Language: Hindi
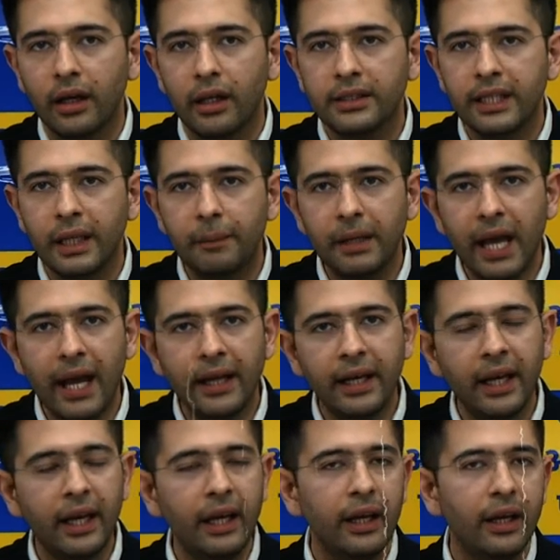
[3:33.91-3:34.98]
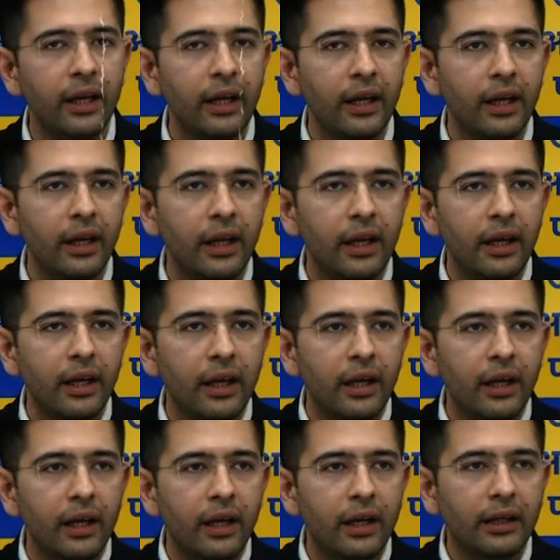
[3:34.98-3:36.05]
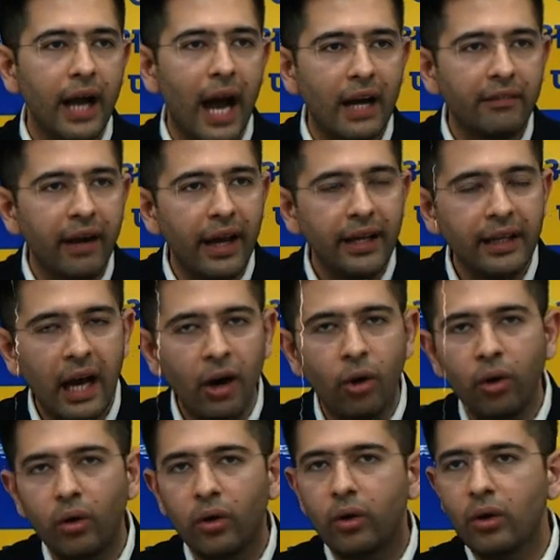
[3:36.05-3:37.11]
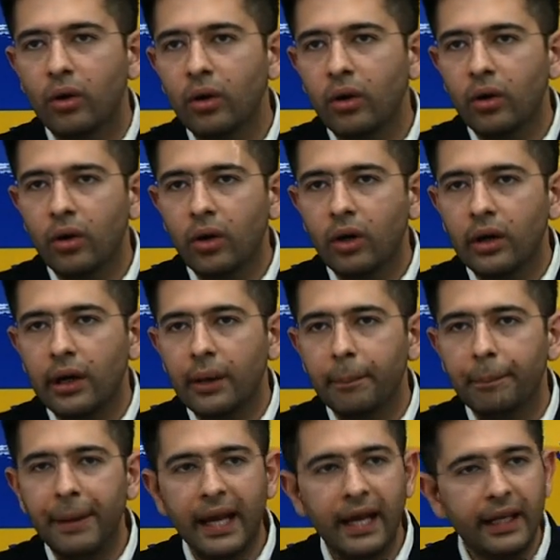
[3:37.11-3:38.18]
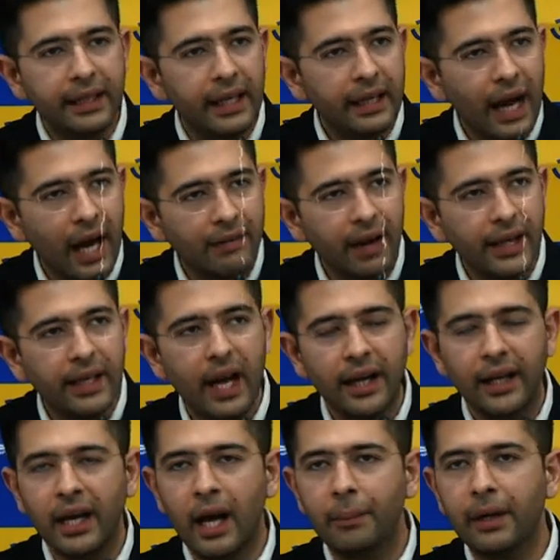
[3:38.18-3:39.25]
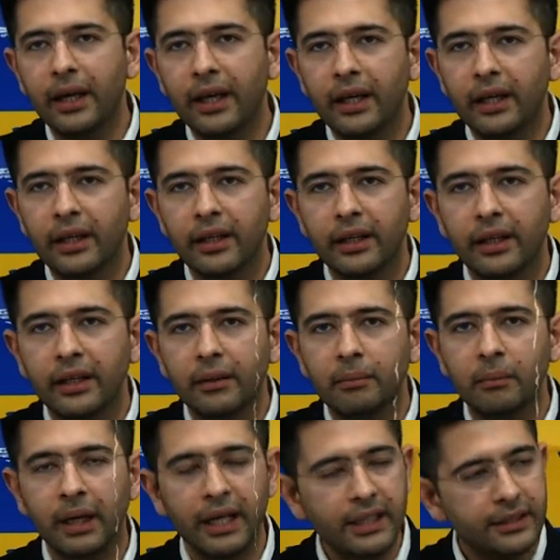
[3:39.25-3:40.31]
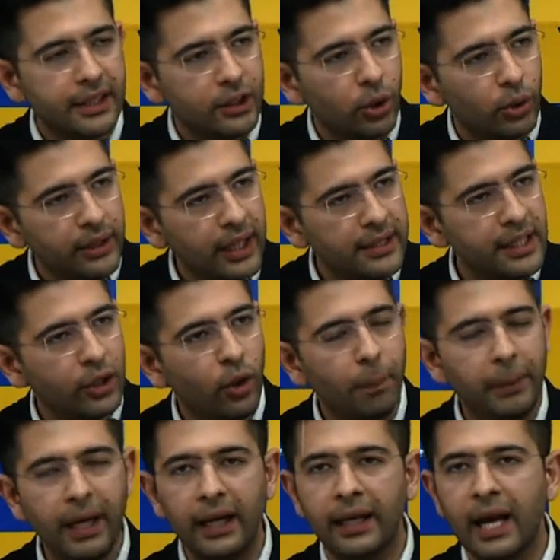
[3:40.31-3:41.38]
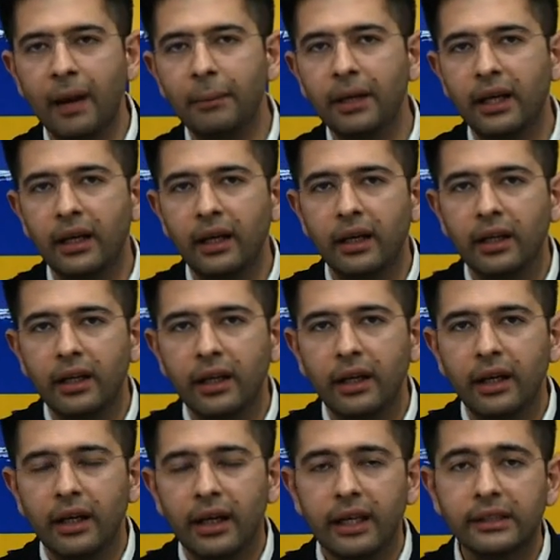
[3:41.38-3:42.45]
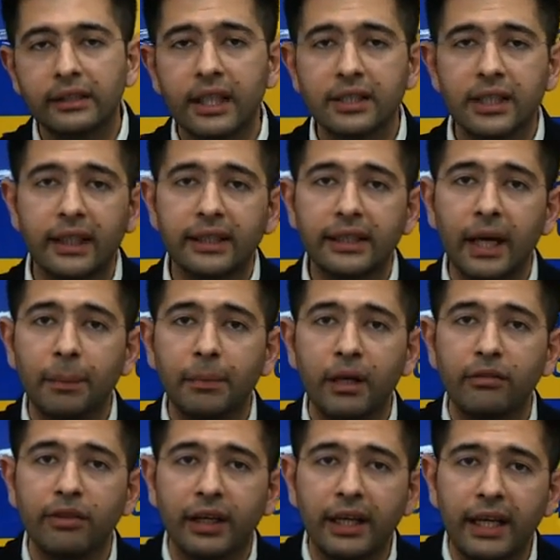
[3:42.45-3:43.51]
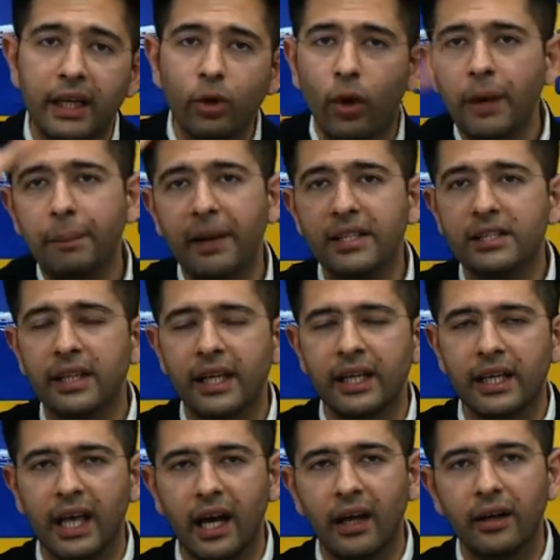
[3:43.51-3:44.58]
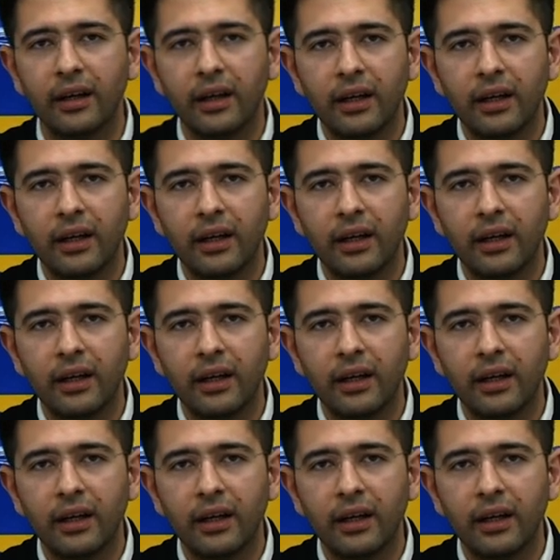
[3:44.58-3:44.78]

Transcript: कि सीबीआई ने कार्रवाई ना हो बेल की कार्रवाई आगे ना बढ़े मनीष सिसोदिया जी को बेल ना मिले इसके चलते अपने वकील को ही पेश नहीं किया